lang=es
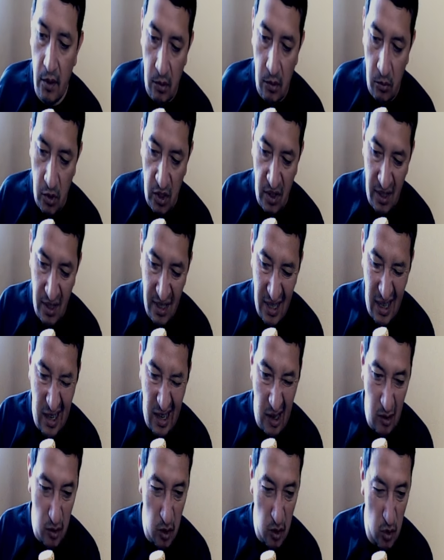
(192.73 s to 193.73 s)
Bueno, aquí el
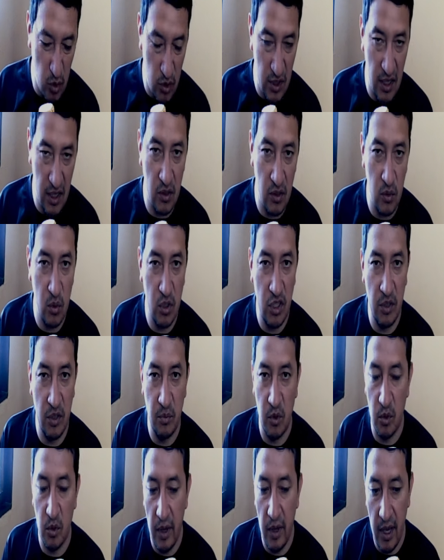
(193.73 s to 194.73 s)
audio no se escuche
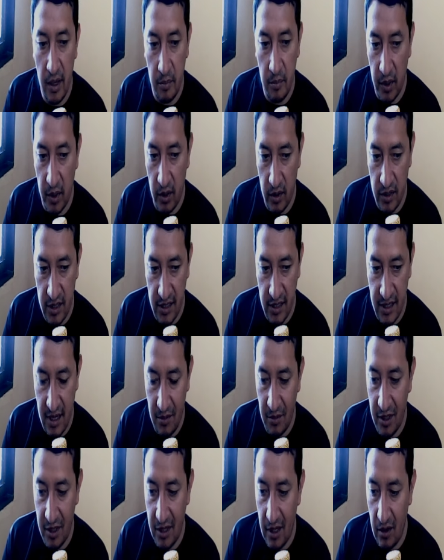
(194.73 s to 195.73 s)
muy bien, pero
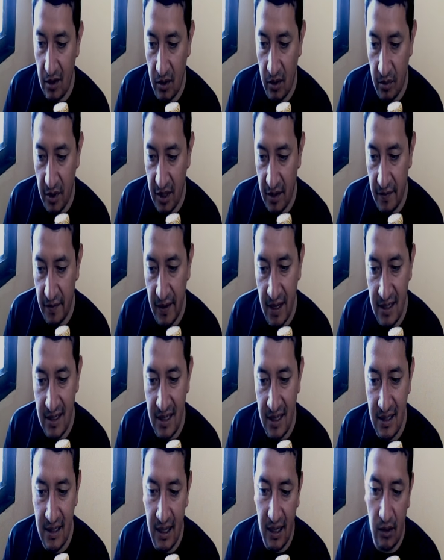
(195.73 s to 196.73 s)
esencialmente lo que
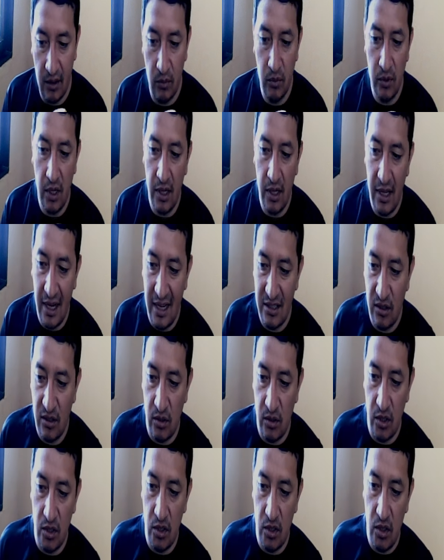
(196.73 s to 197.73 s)
manifiesta es de que una de las
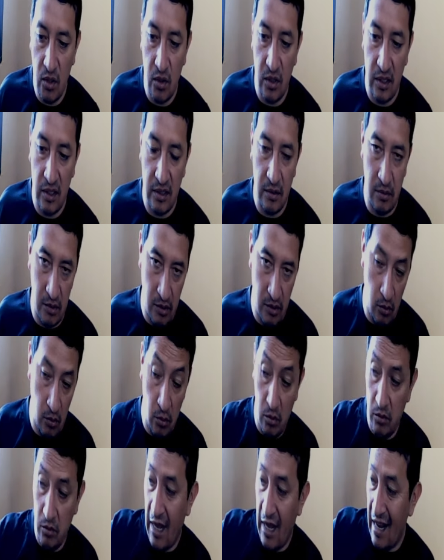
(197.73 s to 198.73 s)
condiciones,
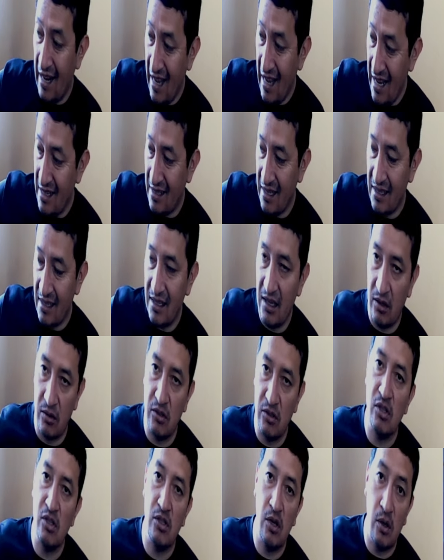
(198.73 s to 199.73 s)
una lista así de
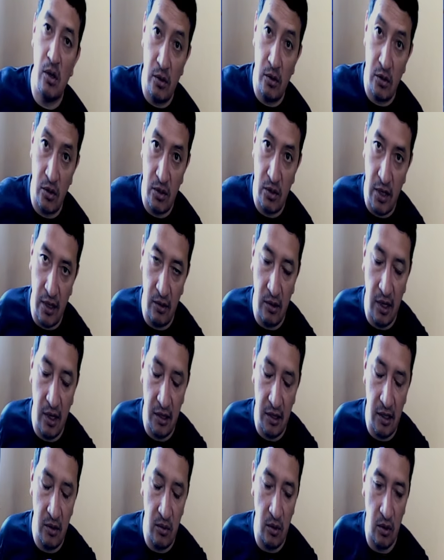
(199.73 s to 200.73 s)
condiciones, incluso salió un
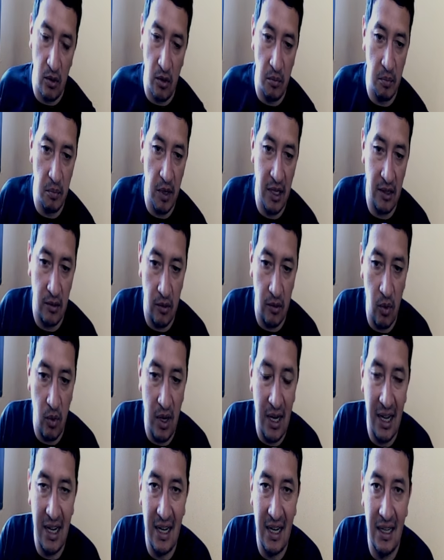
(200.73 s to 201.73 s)
artículo completo,
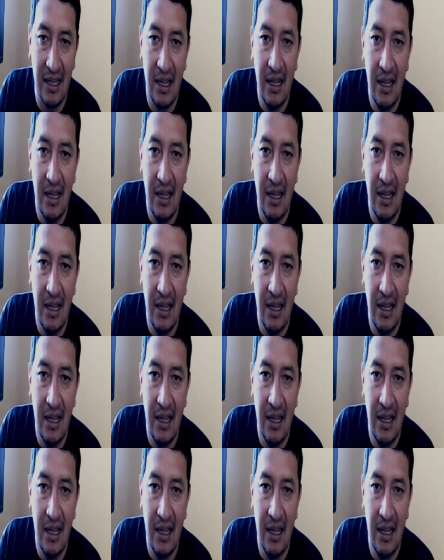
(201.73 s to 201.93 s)
cuál eran